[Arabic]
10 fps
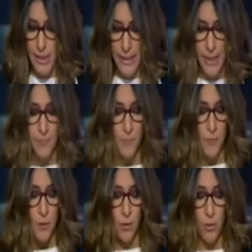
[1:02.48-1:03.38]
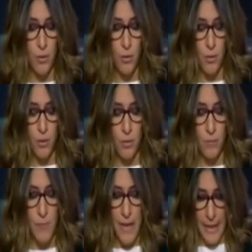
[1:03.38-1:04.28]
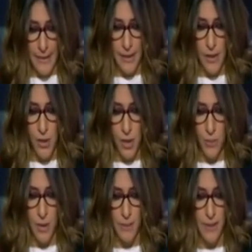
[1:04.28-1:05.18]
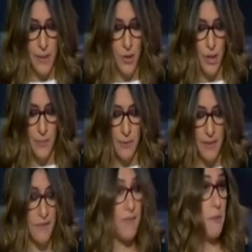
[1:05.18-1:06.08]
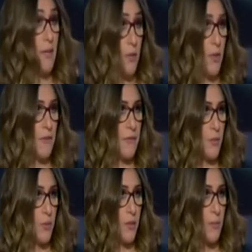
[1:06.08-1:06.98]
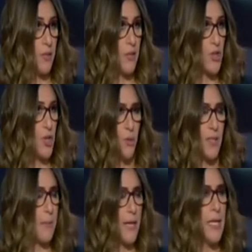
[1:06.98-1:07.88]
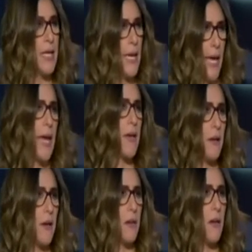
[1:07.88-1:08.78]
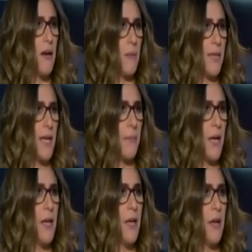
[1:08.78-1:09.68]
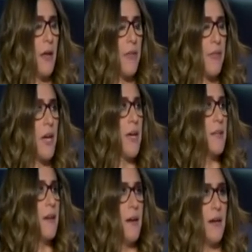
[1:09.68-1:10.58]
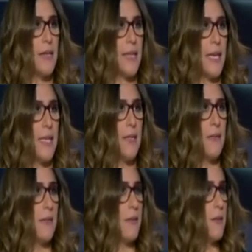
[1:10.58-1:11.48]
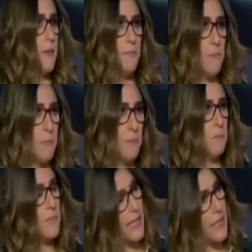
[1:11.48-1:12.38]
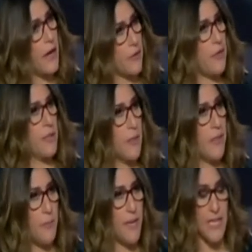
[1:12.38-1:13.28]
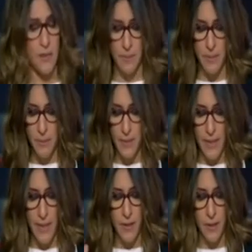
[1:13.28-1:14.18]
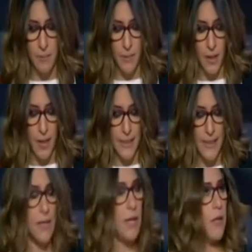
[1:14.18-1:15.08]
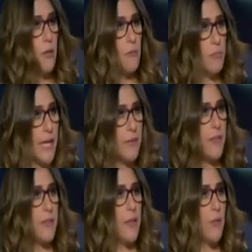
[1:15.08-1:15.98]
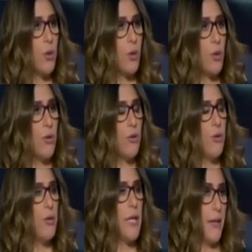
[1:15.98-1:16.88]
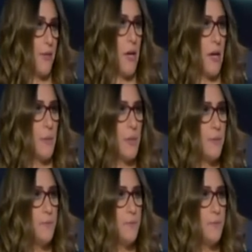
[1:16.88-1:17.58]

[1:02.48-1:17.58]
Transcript: إلى 11 آه، آه، و14% في مايو 2018 وطبعا آخر أرقام كما آه، ذكرناها كانت يعني أكثر من 8% بقليل كيف تنظر لهذا الأمر؟